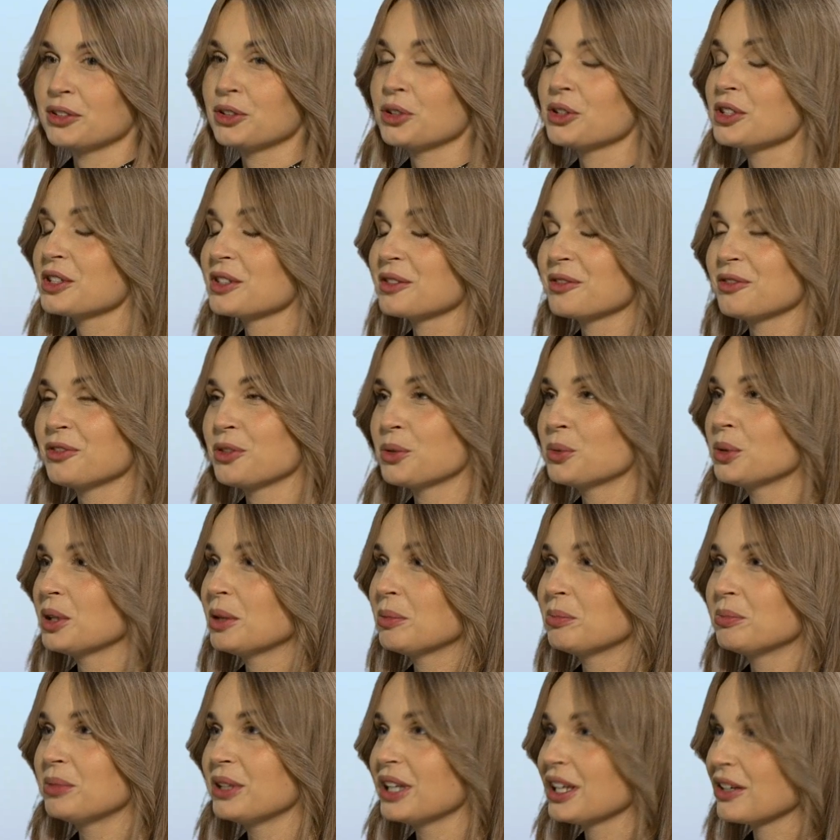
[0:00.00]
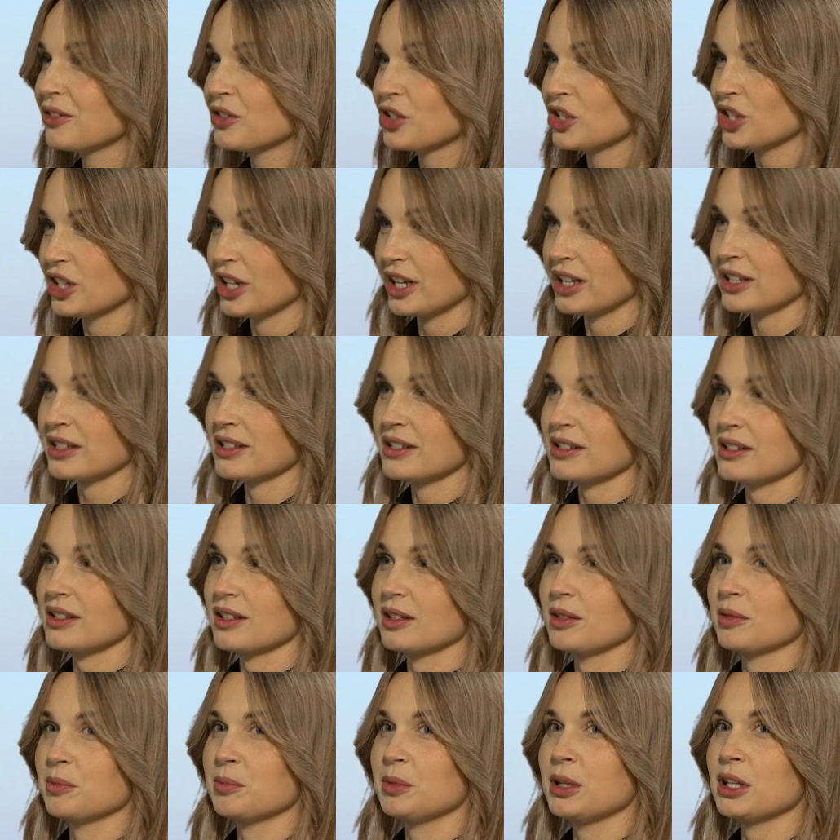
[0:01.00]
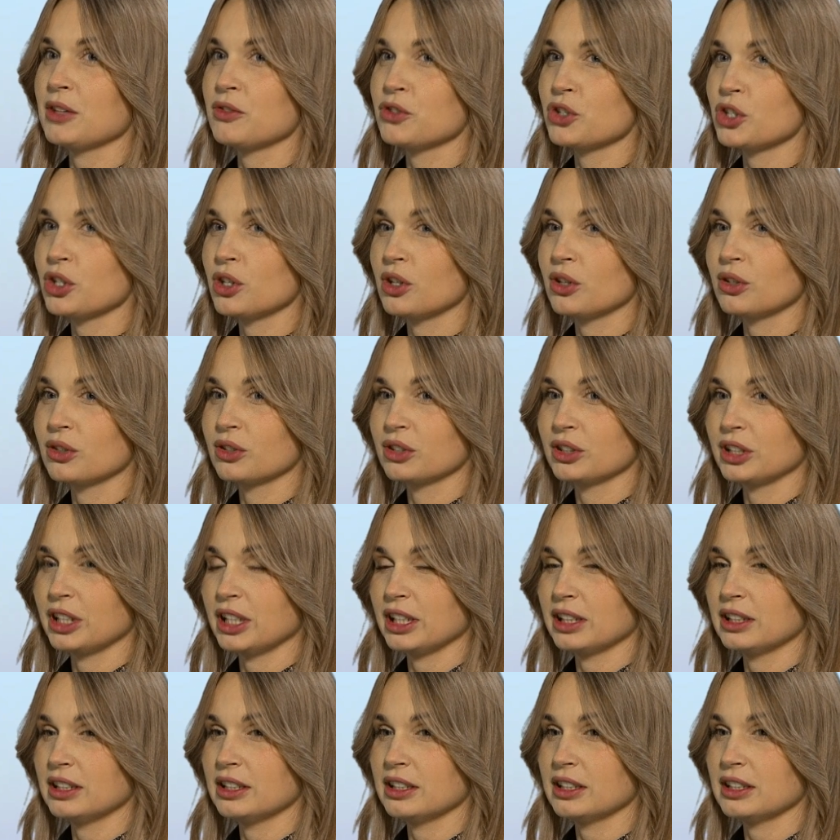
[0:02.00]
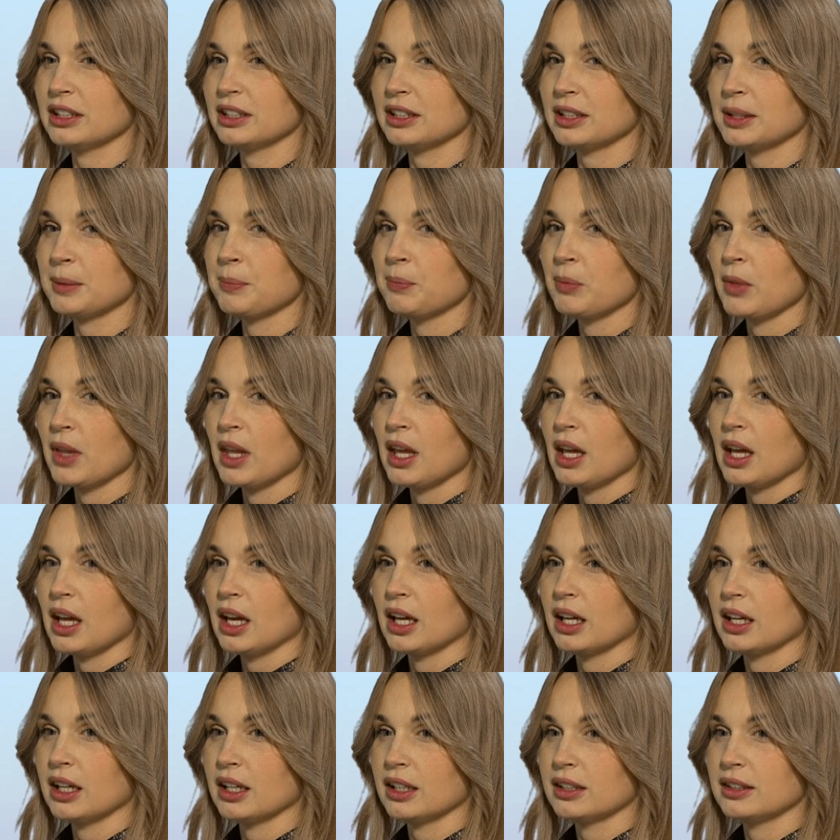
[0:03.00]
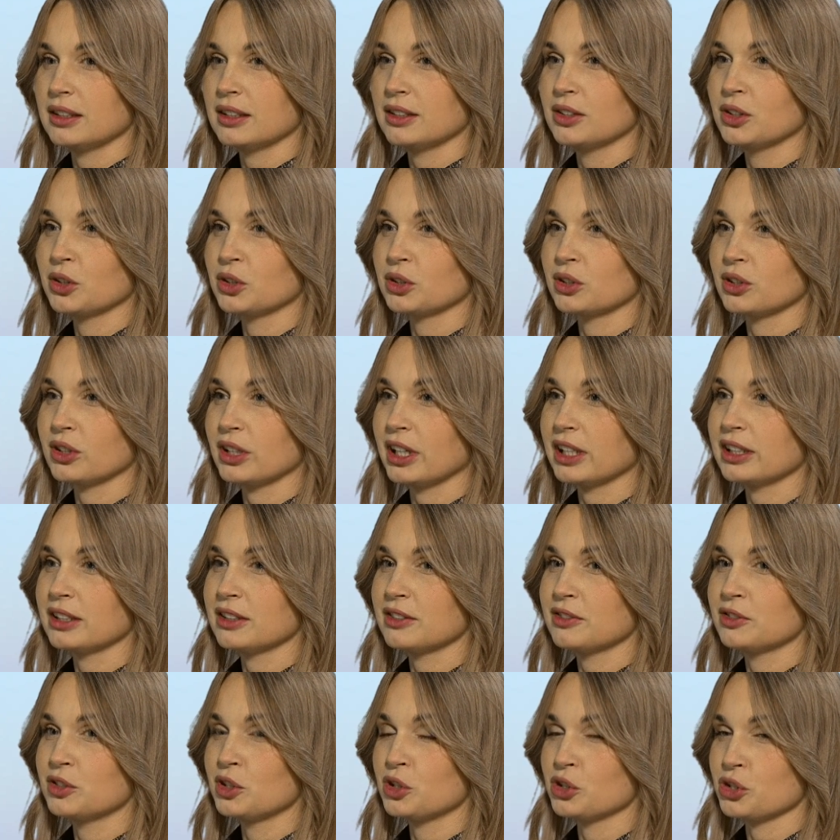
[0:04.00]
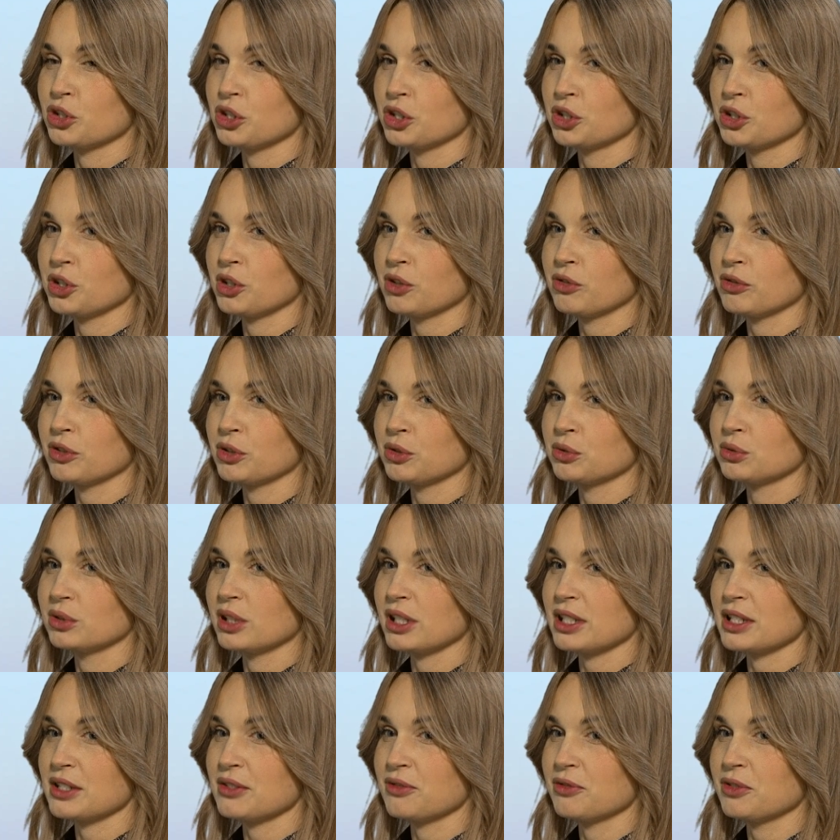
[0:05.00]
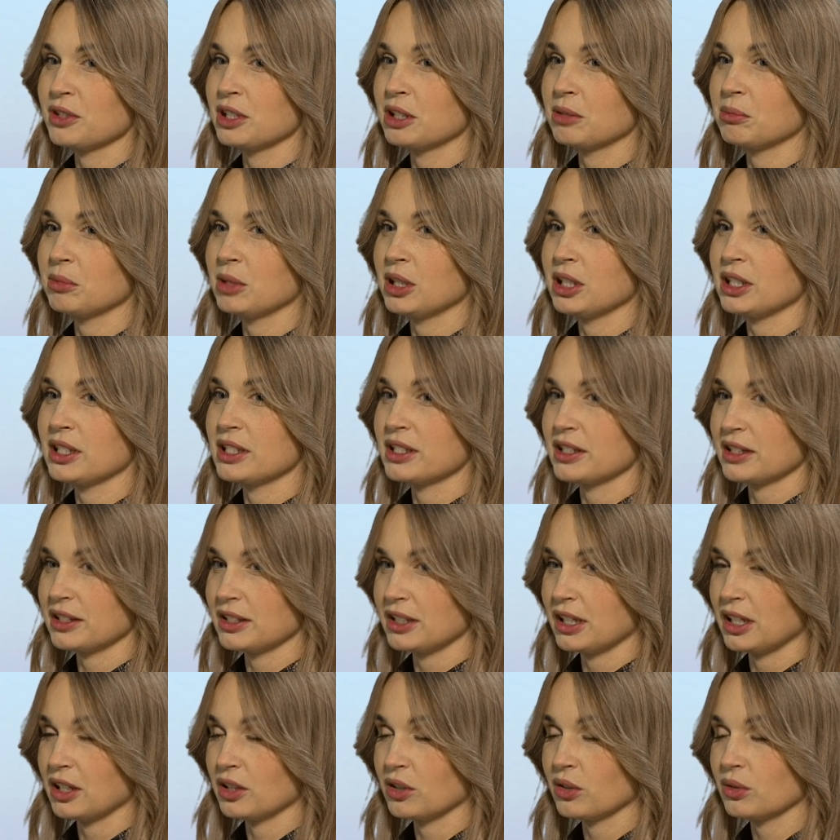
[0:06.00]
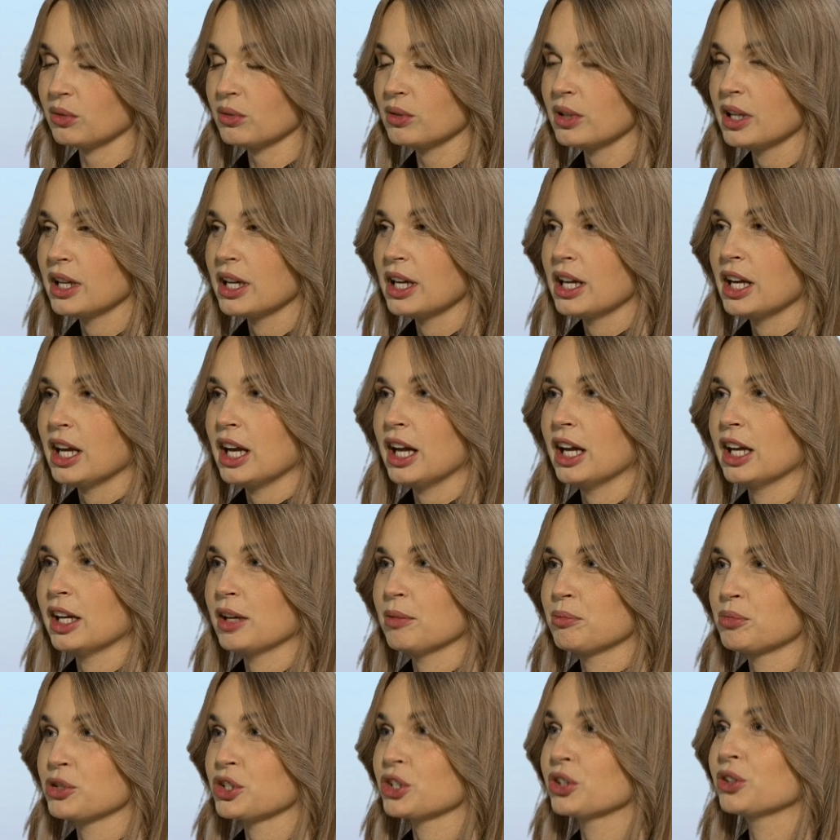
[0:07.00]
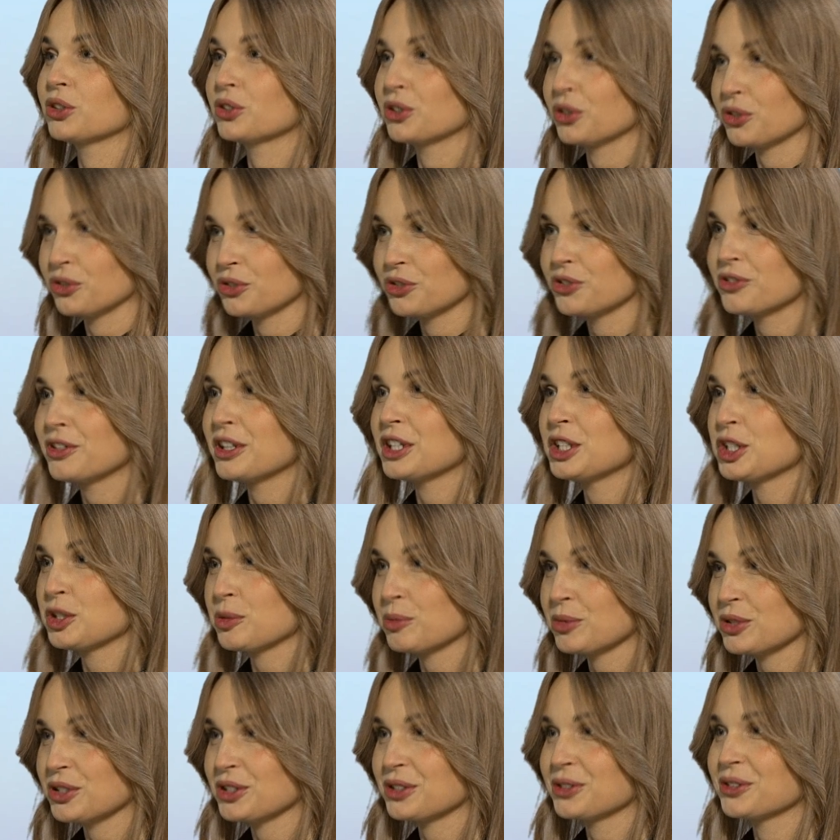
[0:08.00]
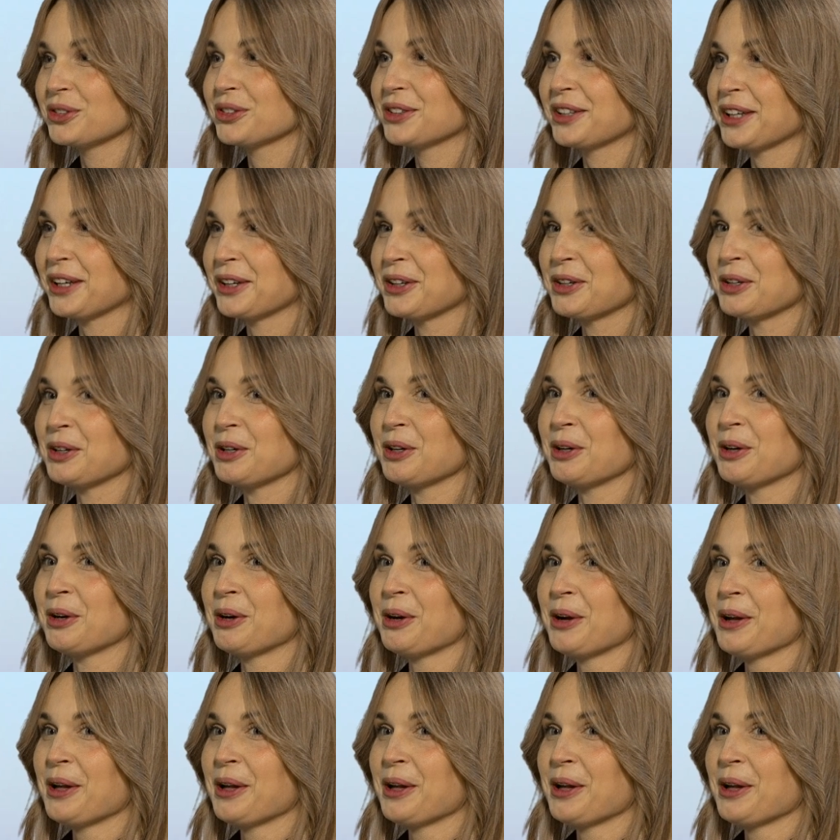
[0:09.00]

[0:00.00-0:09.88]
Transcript: to jest w ogóle pierwszy raz, e, pierwszy rok, kiedy e, te doktoraty wdrożeniowe u nas w firmie istnieją. Przygotowywaliśmy się do tego